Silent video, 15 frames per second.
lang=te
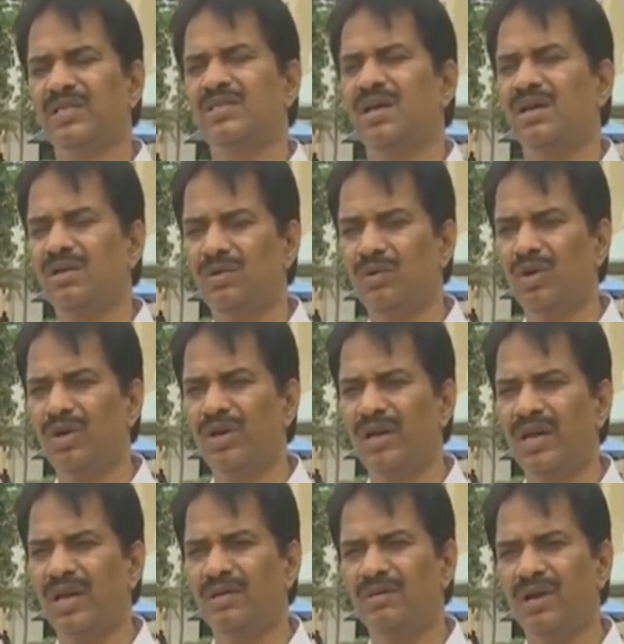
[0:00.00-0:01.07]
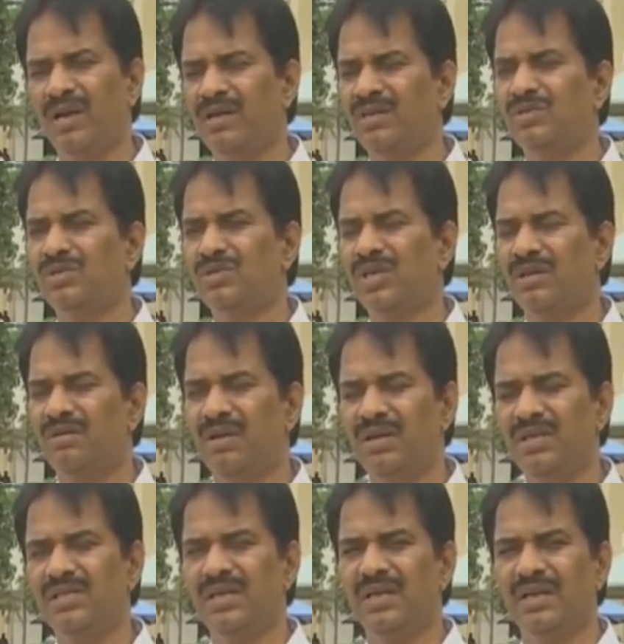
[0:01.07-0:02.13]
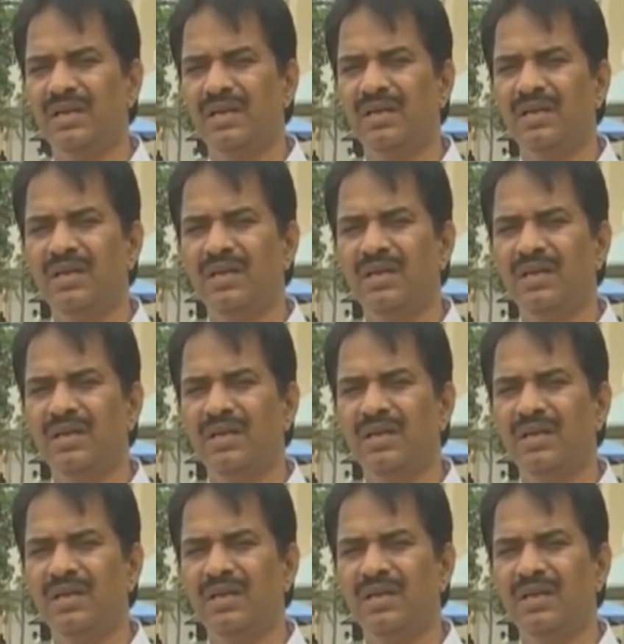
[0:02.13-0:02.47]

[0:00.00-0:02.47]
సార్లు గుళ్ళోకి వెళ్ళాను ఆయన్ని చూశాను అన్నీ జరిగినాయి